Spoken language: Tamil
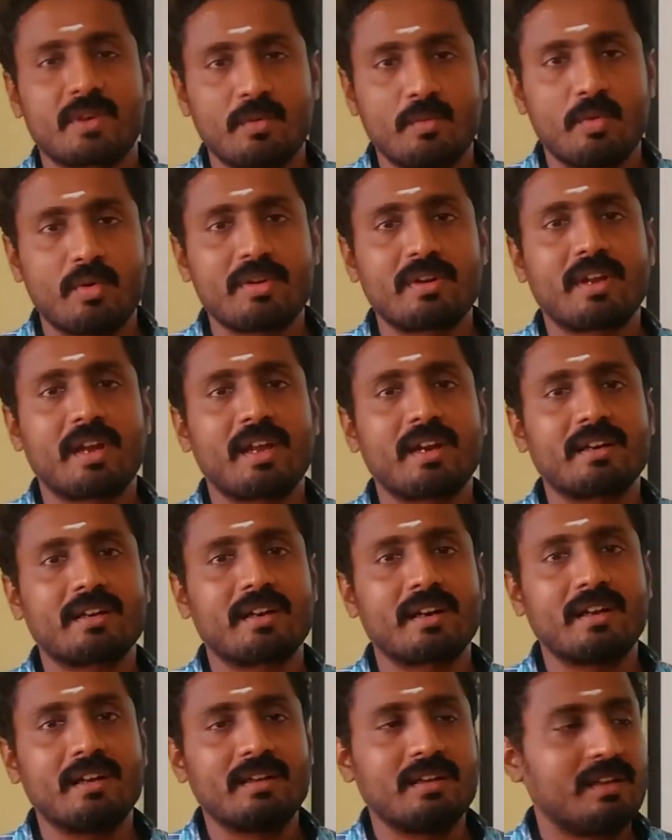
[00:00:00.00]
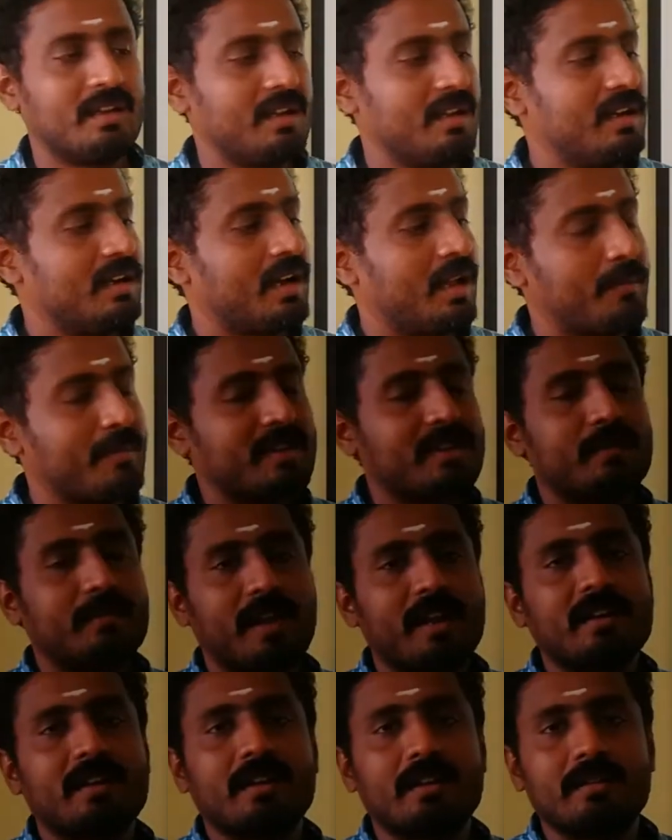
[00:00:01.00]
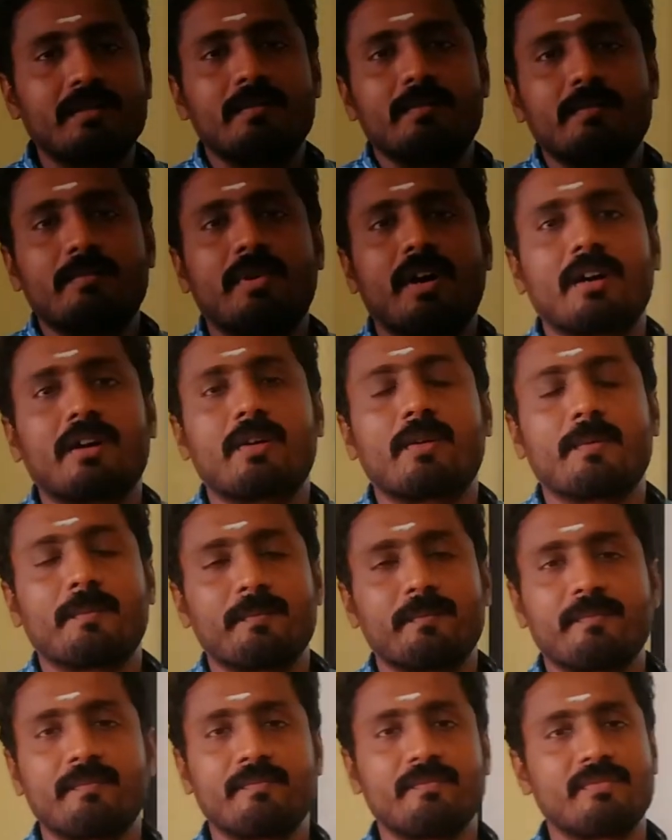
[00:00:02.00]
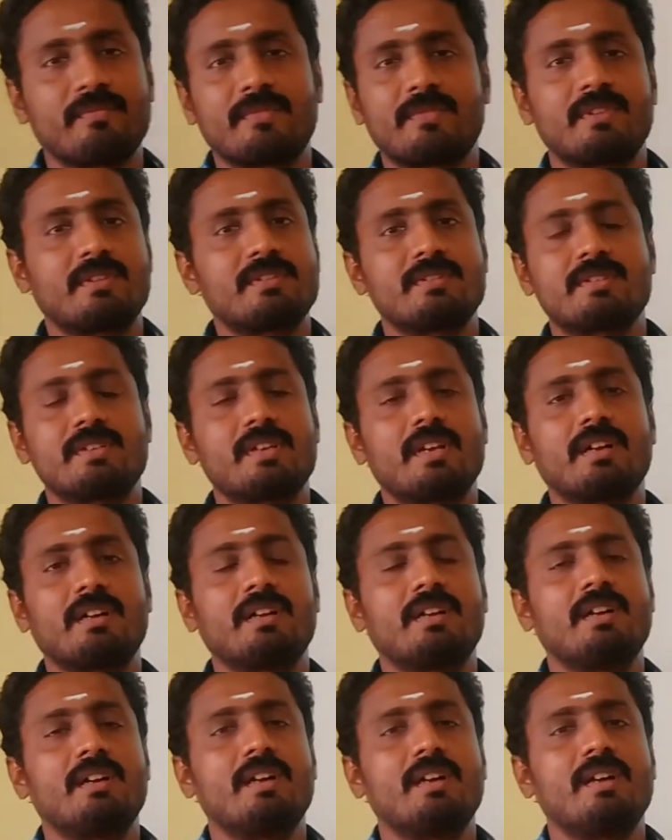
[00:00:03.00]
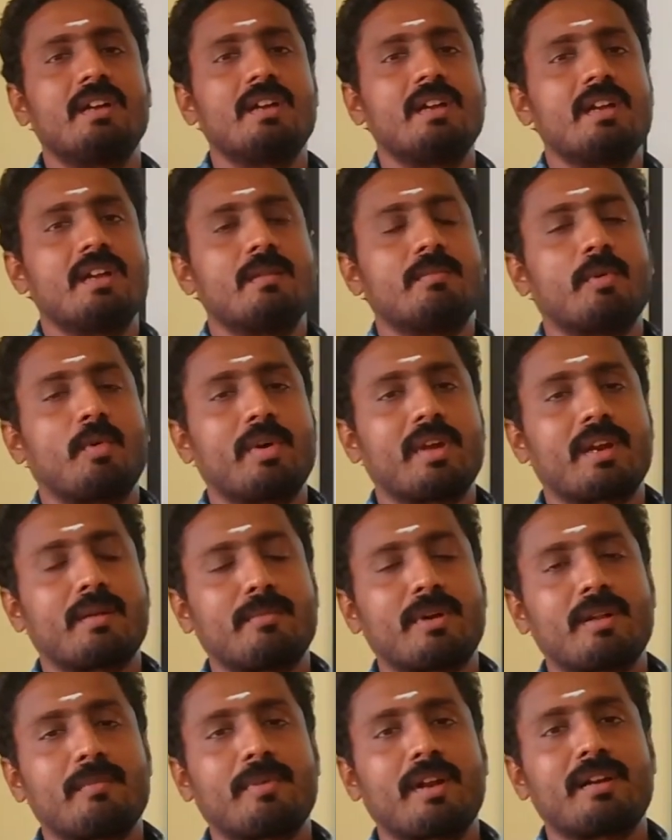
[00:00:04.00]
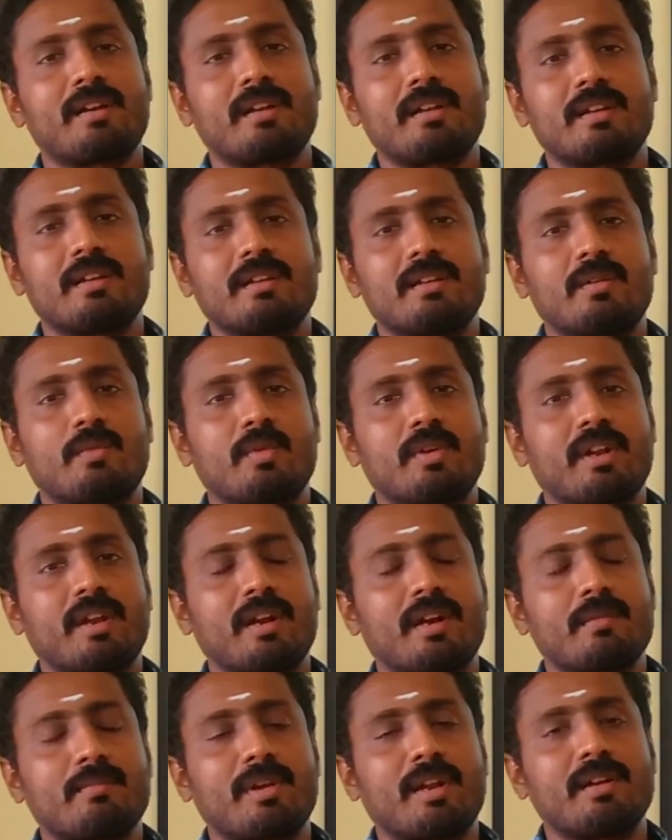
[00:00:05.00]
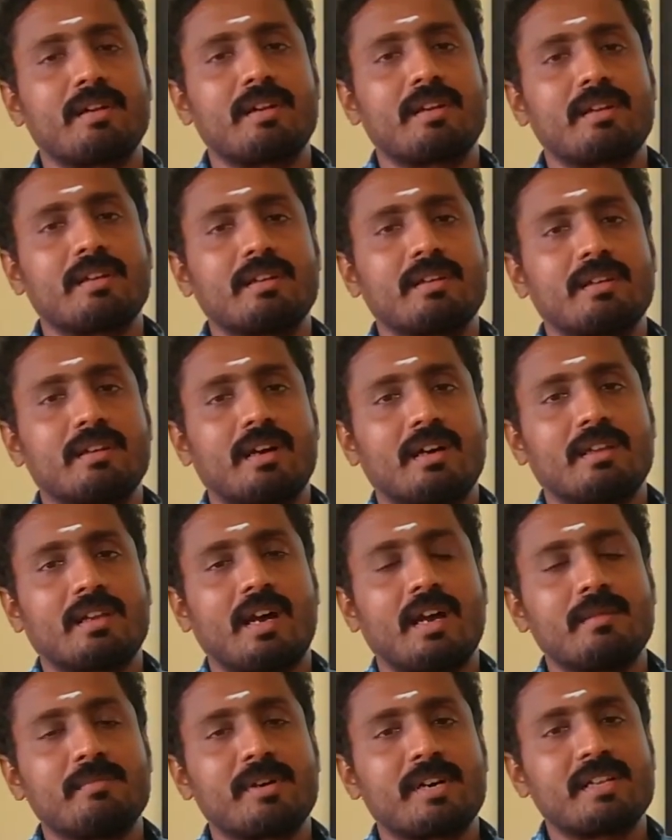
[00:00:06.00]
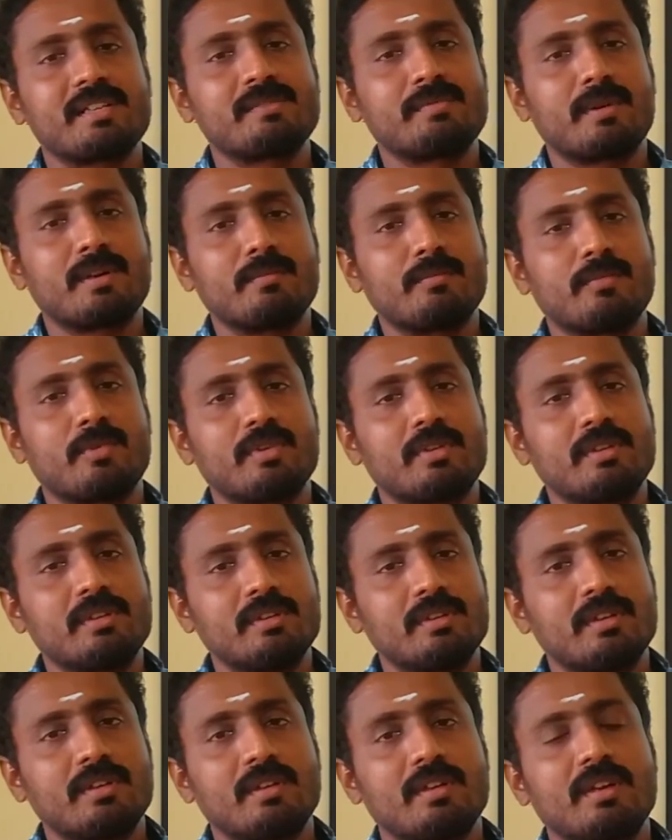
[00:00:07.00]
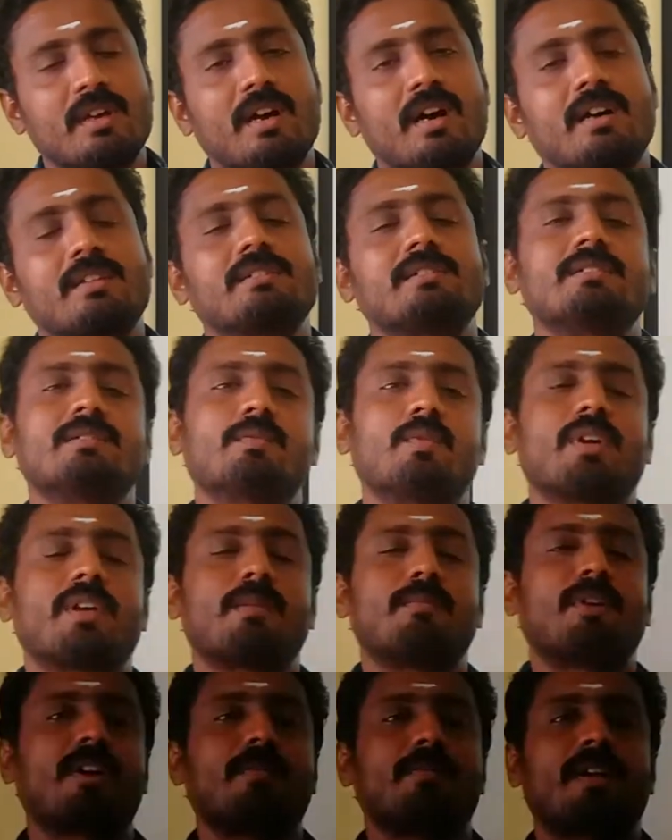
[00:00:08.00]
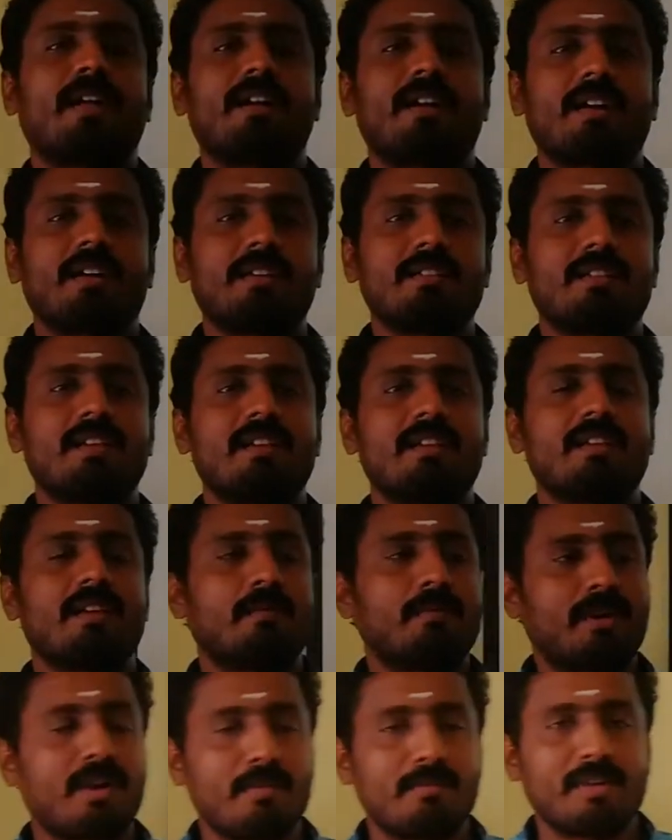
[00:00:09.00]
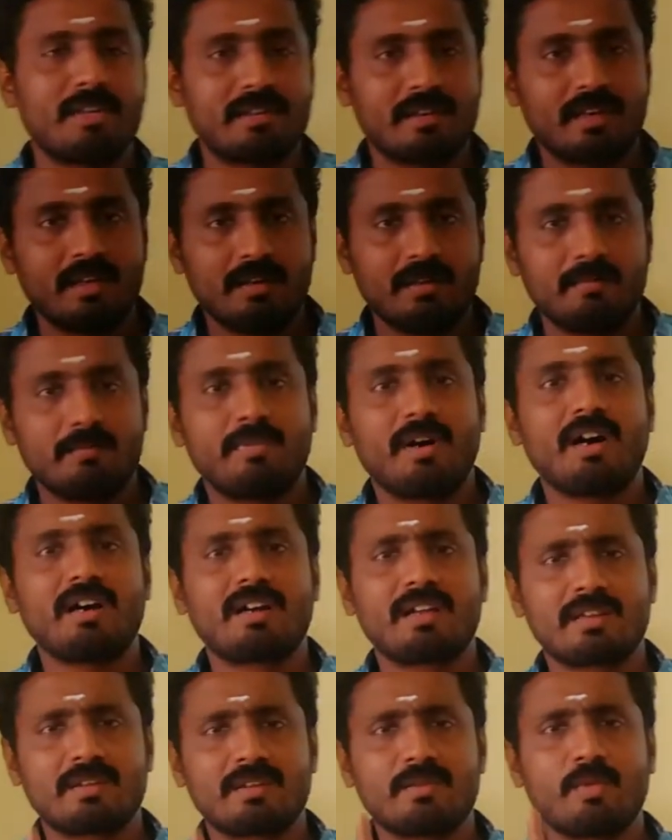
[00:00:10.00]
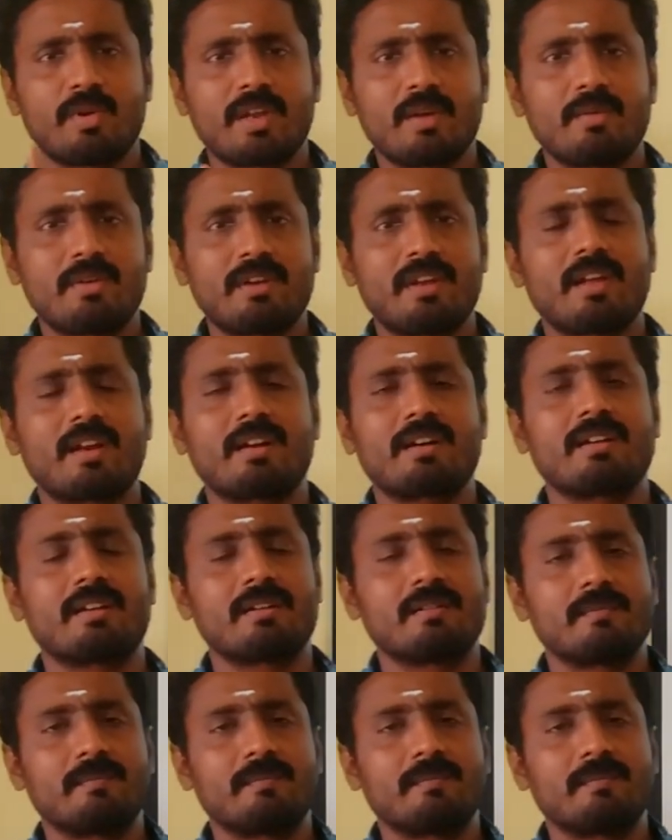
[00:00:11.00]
ஒரு கேரக்டரை நம்ம அந்த பிளான்ட்டில் பார்க்குறோம் சரியா இப்போ உயரமான பிளான்ட் இருக்குது குட்டையான பிளான்ட் இருக்குது அதை ஹைப்ரிடைஸ் பண்ணும்போது அது உயரமான பிளான்ட்டாக தெரியுது அப்போ நம்ம இதில் பார்க்குறது ஒரே ஒரு கேரக்டர்